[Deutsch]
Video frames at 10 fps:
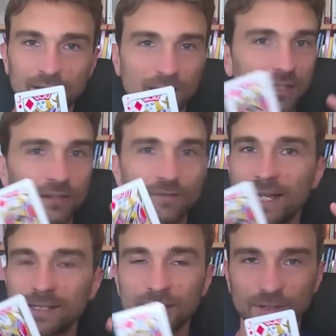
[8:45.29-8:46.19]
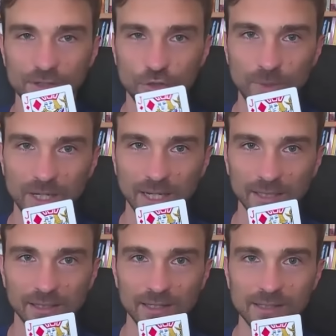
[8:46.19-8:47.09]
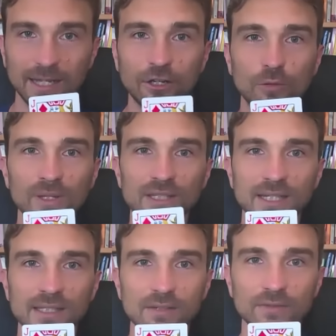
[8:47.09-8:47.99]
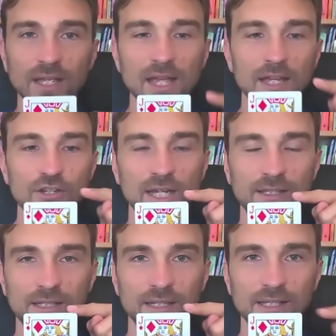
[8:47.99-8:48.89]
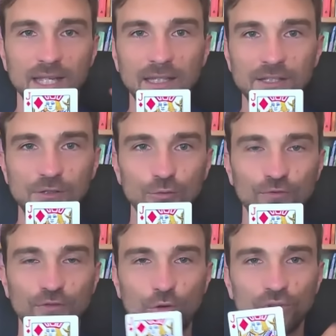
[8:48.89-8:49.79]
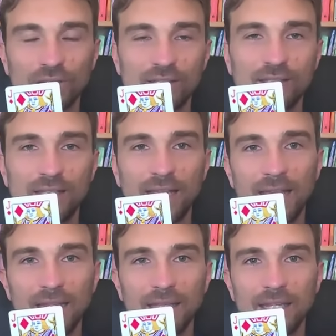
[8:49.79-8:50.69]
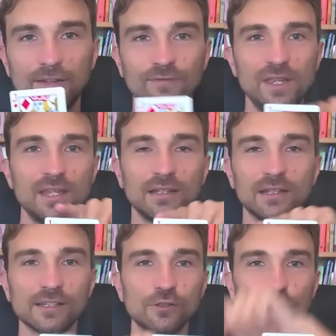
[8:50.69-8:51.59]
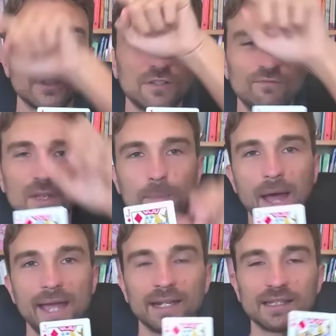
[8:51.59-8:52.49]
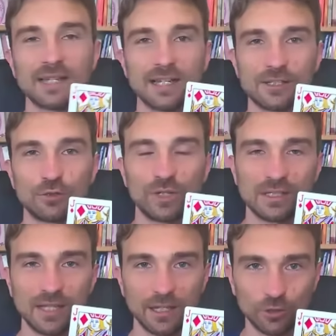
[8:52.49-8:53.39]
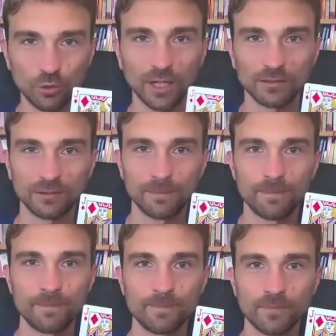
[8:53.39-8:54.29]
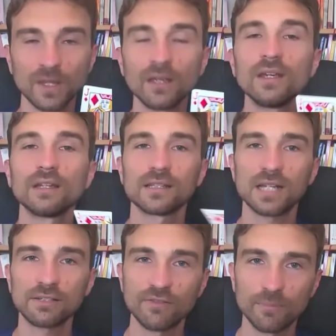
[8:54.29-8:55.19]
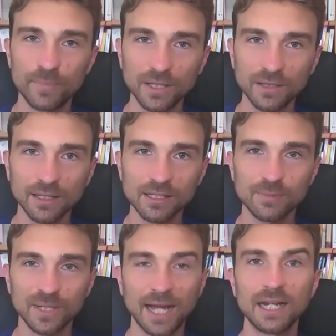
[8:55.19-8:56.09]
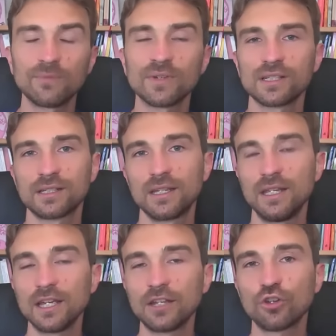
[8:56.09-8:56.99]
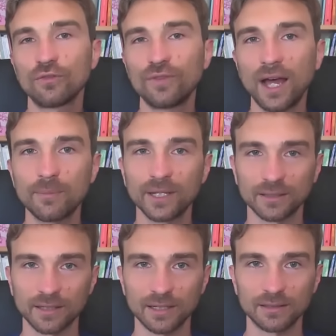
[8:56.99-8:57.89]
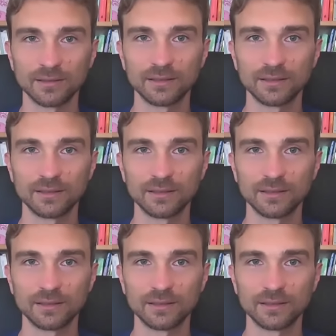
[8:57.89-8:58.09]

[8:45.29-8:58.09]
Das Kind weiß nicht, was eine Spielkarte ist. Dann kommen Sätze wie, Schatzi, das kennst du von, das ist ähnlich wie, das nutzen wir bei, das hast du gesehen dort. Das heißt, wir verbinden es mit allem, was das Gehirn schon verarbeiten kann.